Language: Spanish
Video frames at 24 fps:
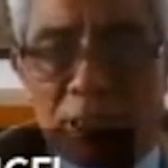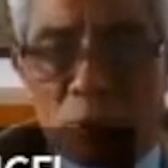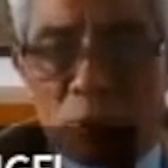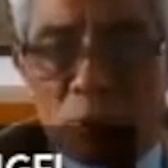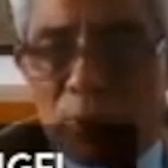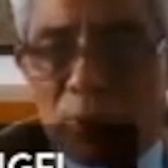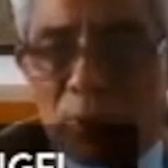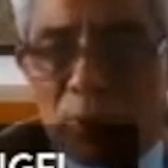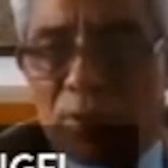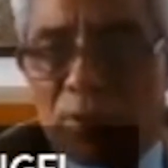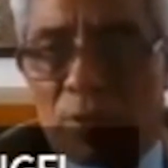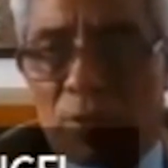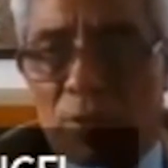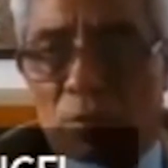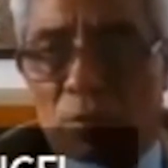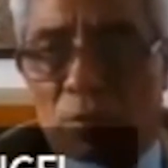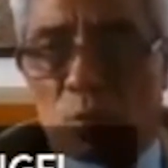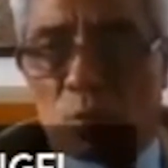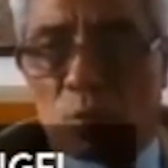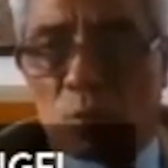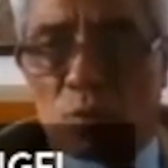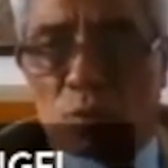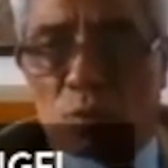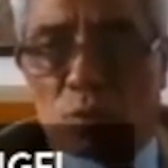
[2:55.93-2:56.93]
sueño de los
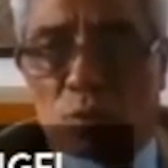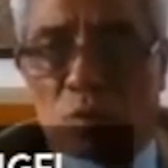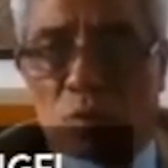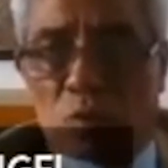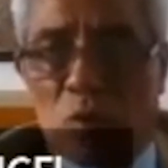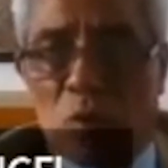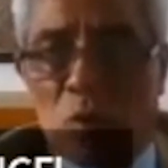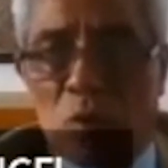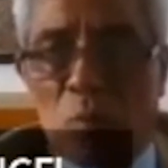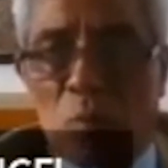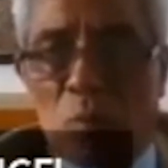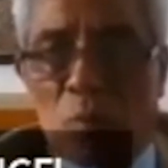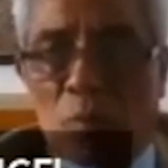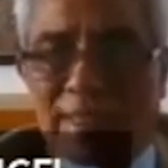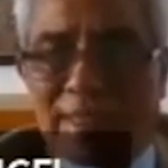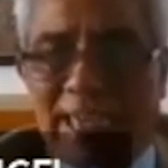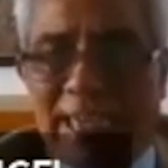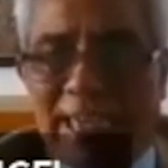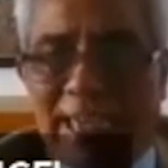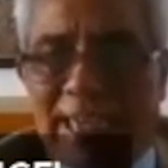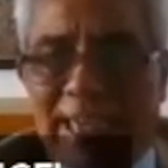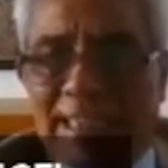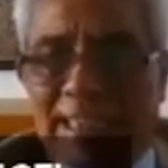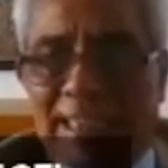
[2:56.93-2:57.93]
justos, pues
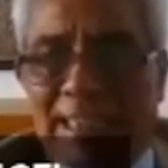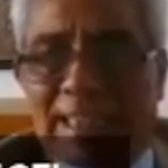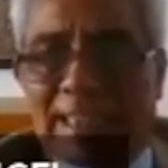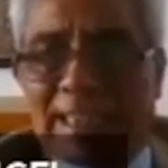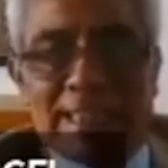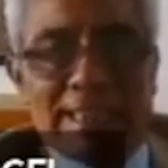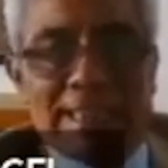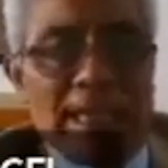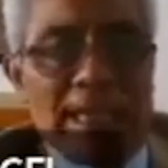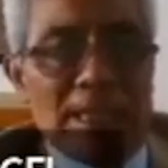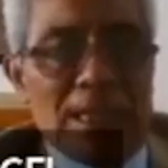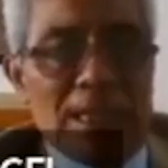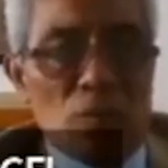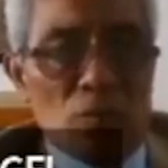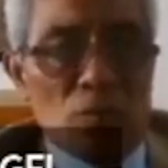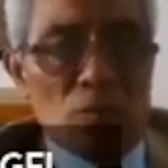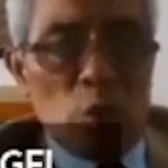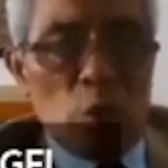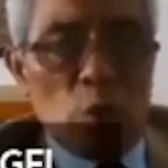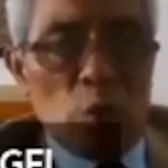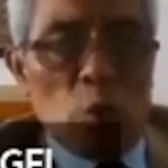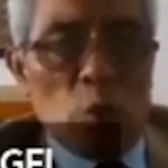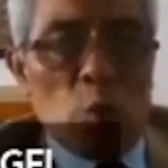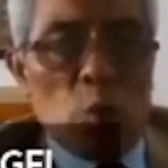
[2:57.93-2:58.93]
en casi tres
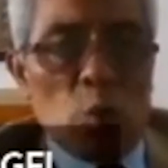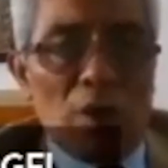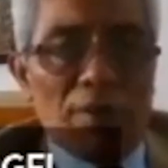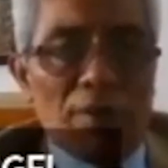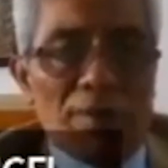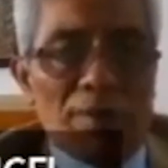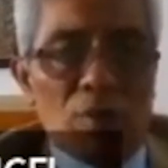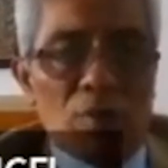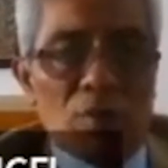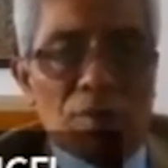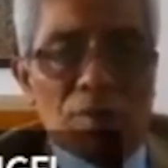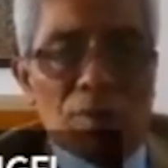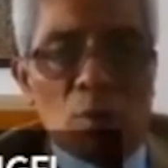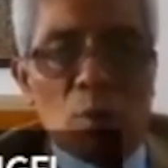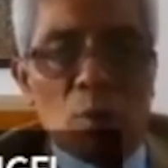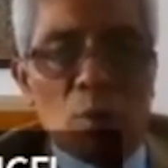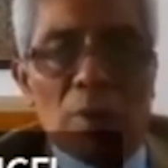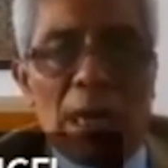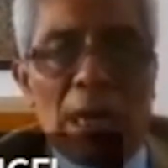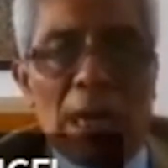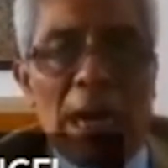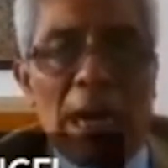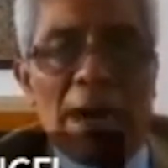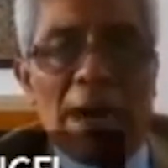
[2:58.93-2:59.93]
años no ha habido
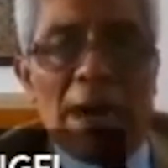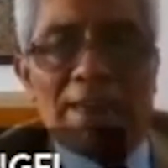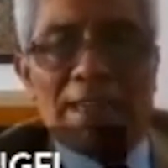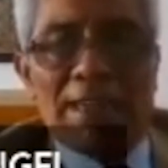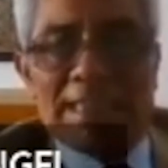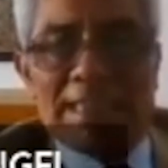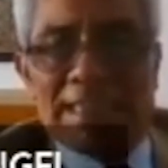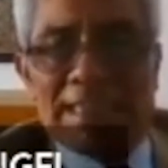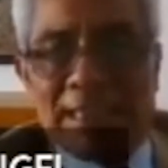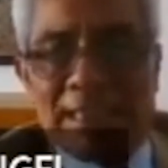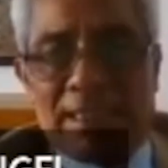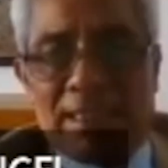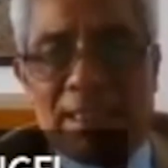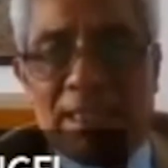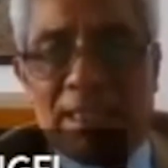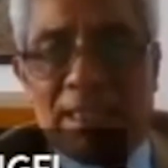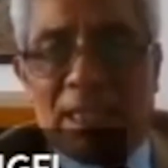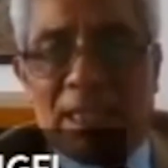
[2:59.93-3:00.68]
ningún avance,